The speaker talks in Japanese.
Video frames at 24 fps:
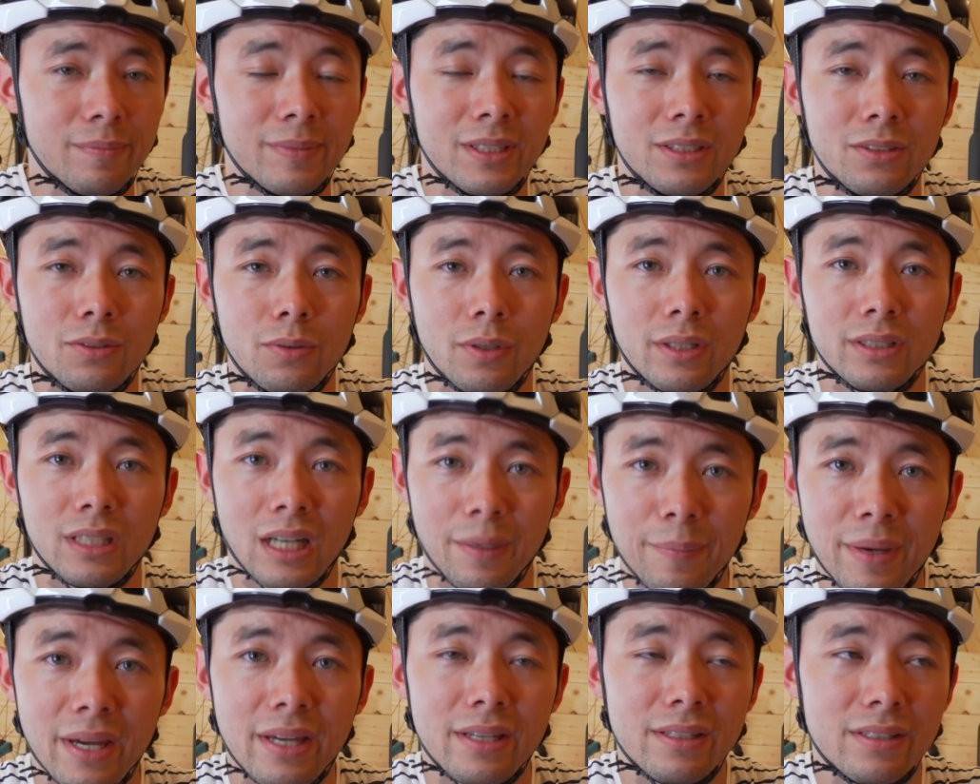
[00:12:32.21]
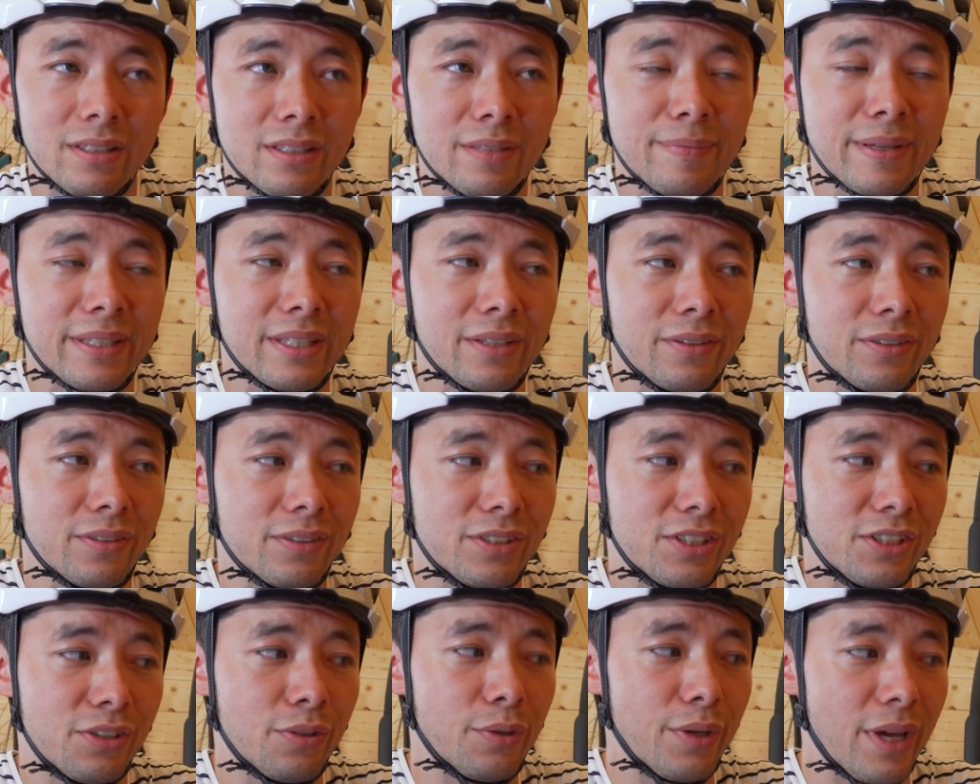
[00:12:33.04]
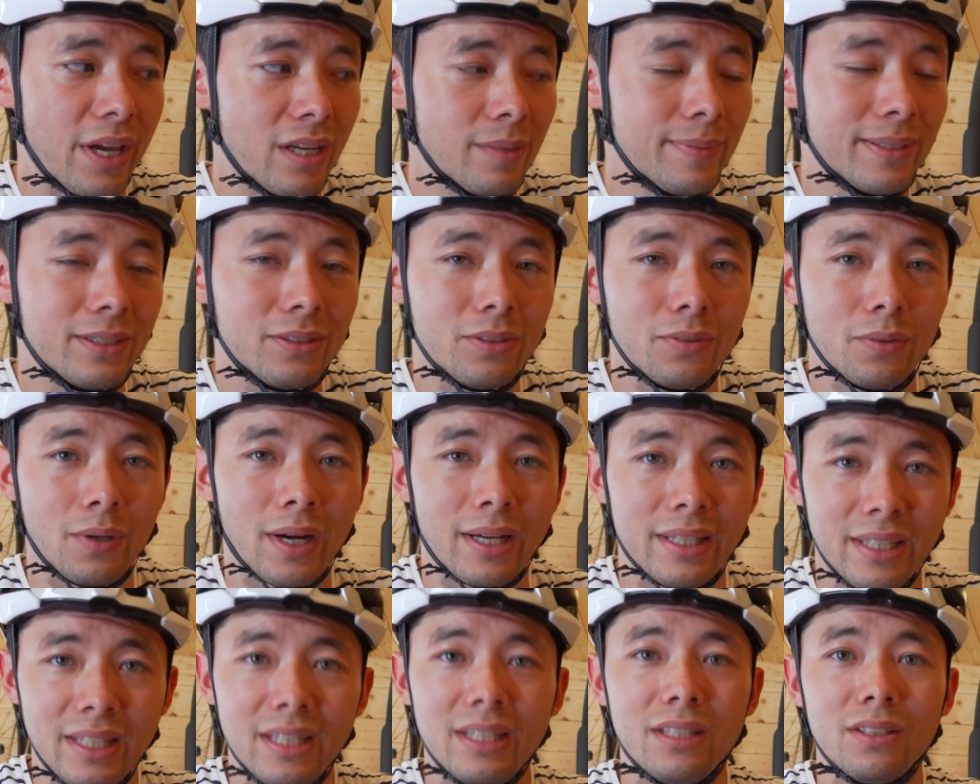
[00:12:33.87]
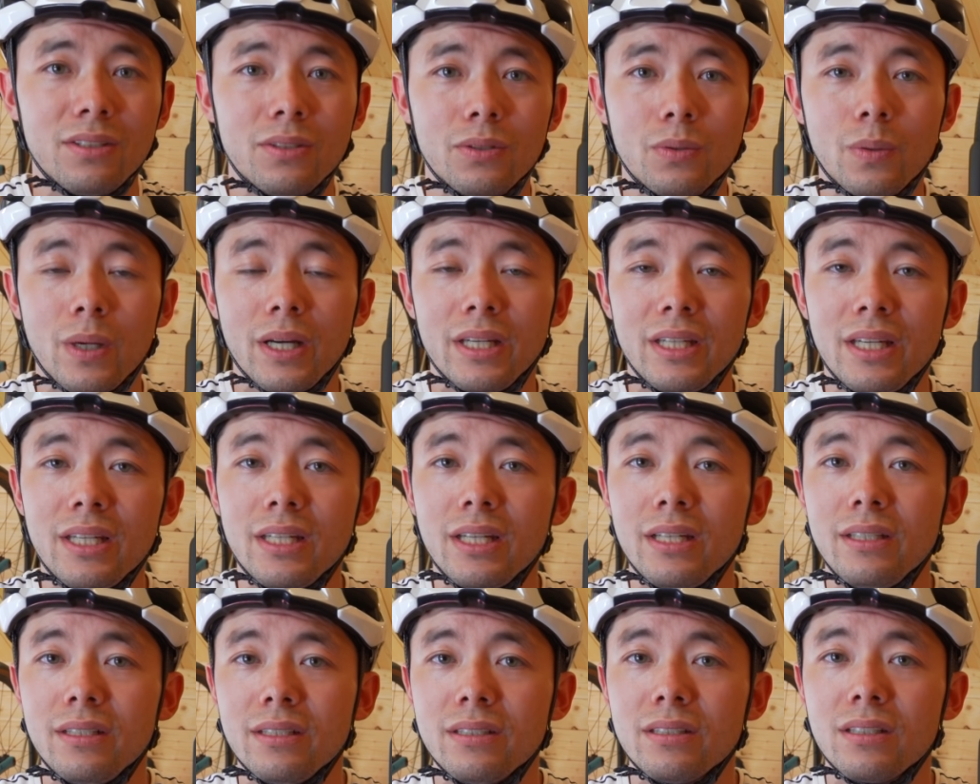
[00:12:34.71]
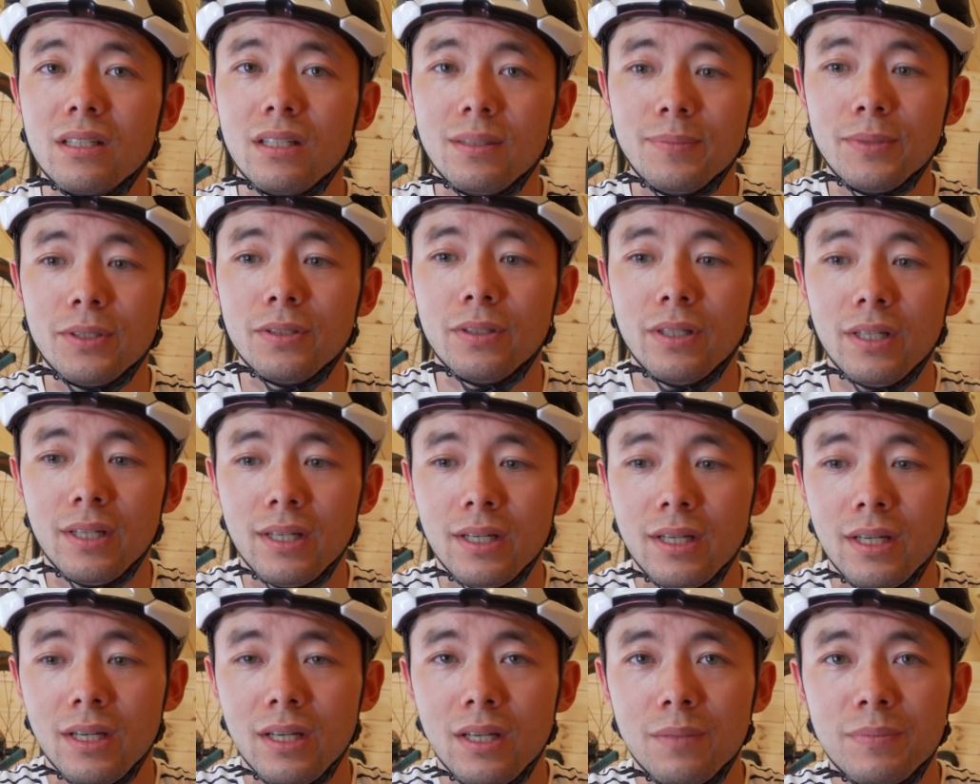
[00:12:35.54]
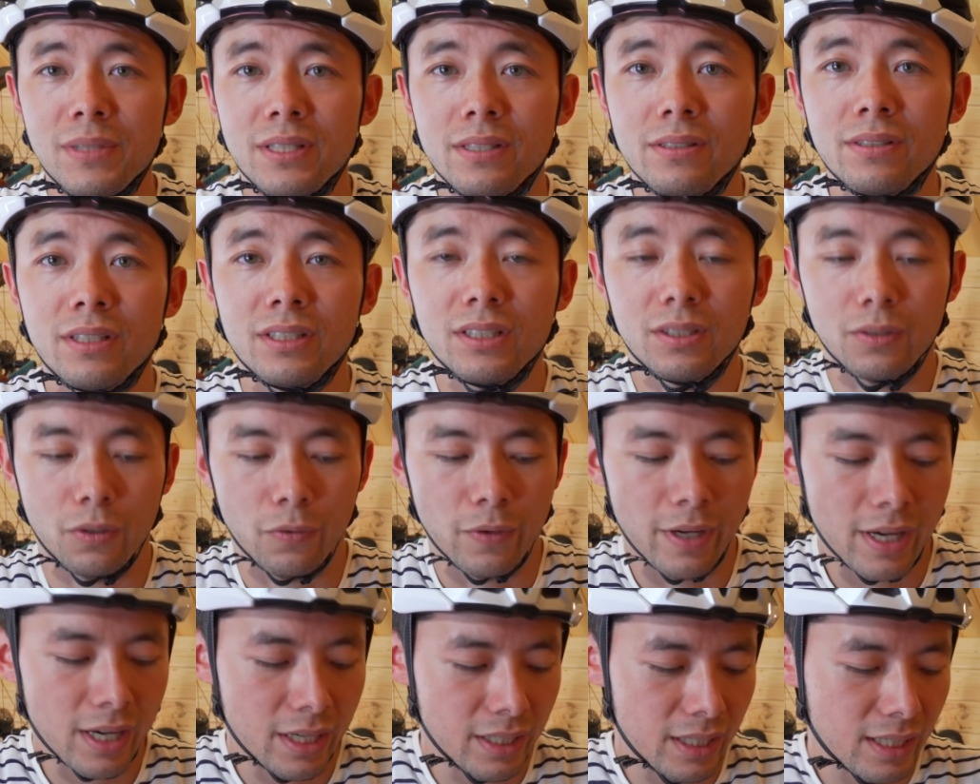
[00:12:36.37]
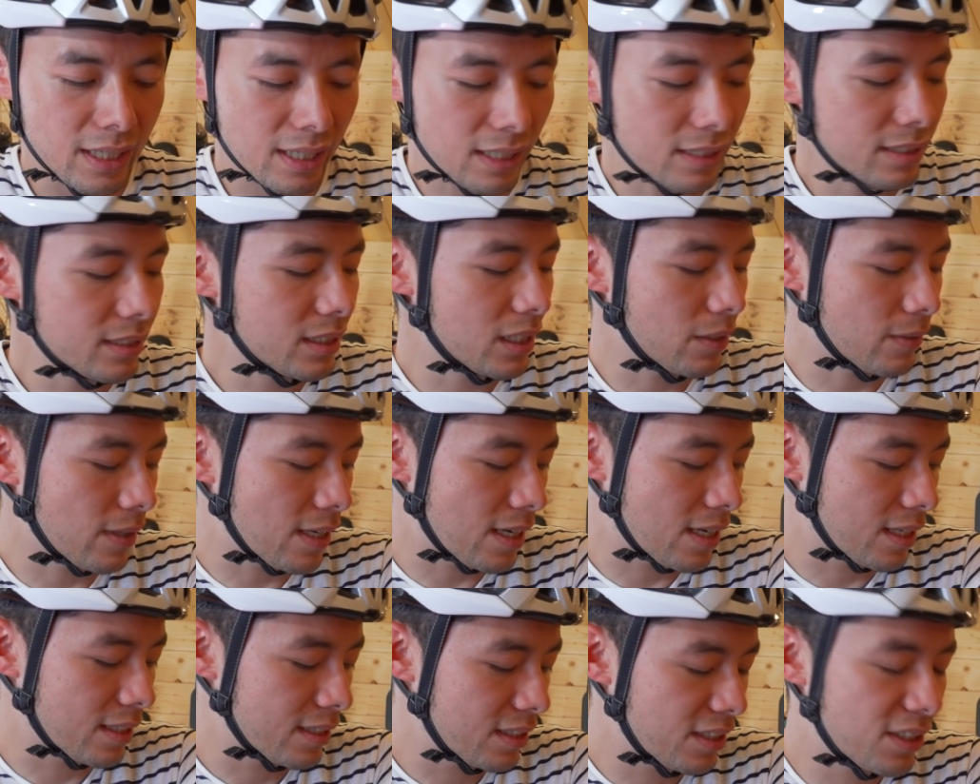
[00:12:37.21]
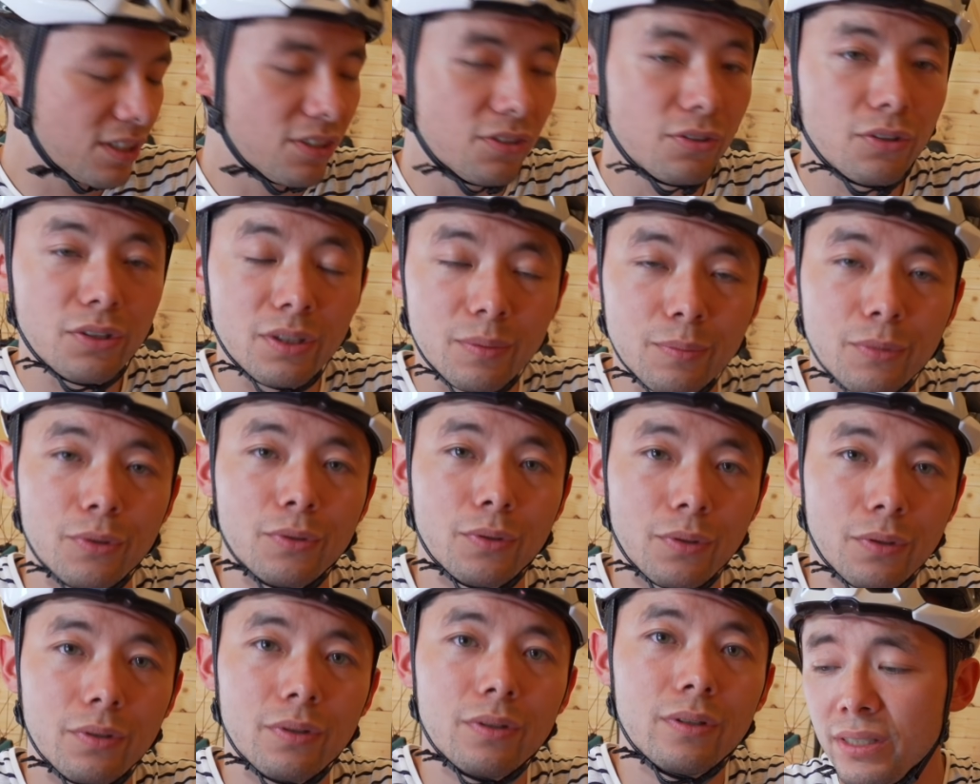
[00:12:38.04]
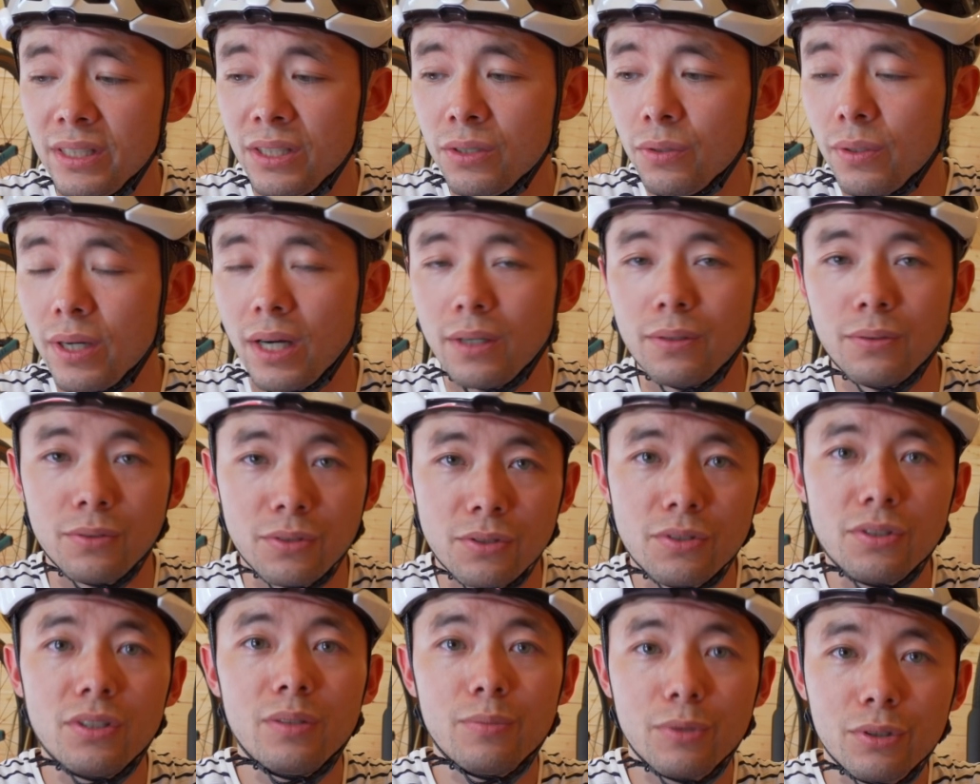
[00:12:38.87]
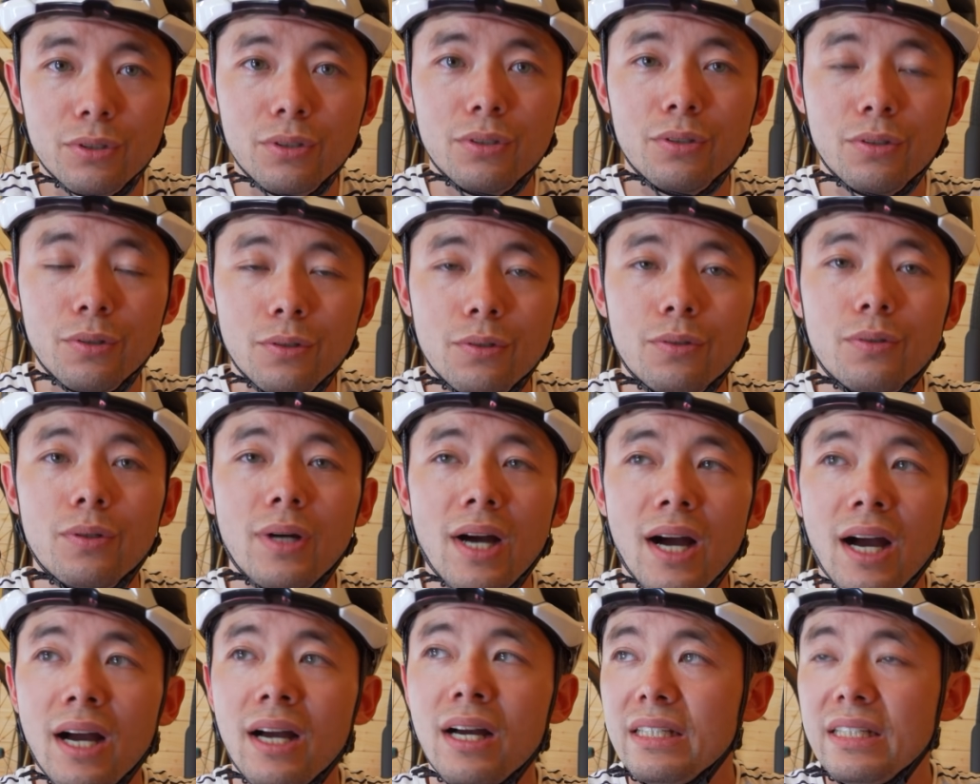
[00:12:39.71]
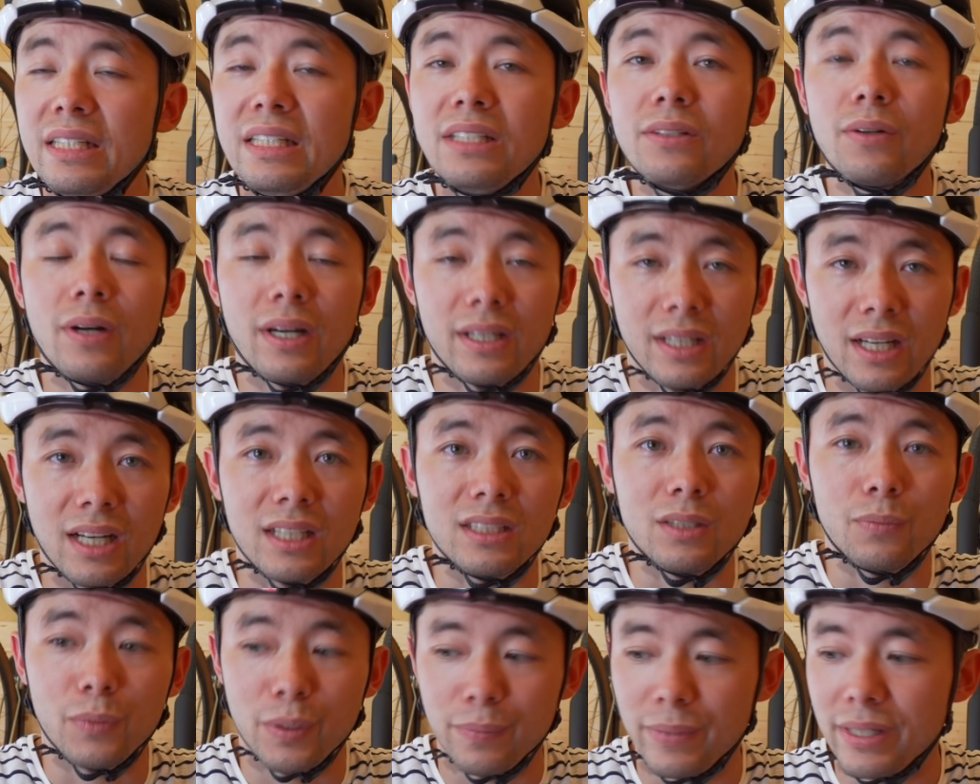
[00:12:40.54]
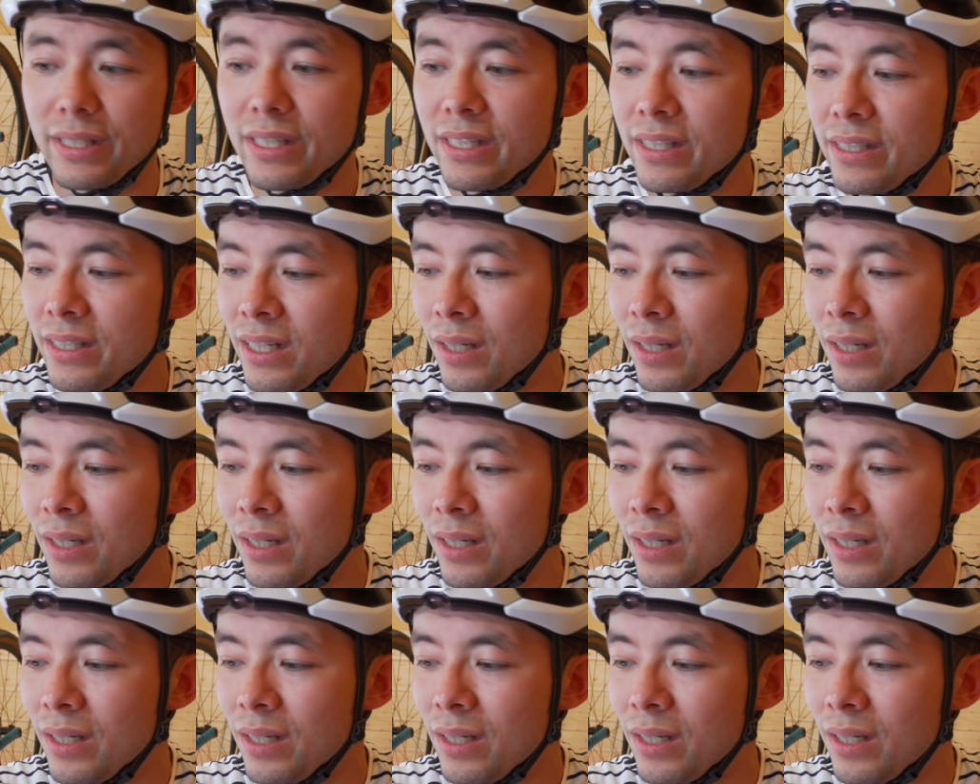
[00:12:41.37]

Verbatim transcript: ルメットがダメ全ての白いヘルメットがいいとは言えないんですけどもまあ、少なくともウェアに関しては白いもの、色が薄いものの方がいいのかなと思います。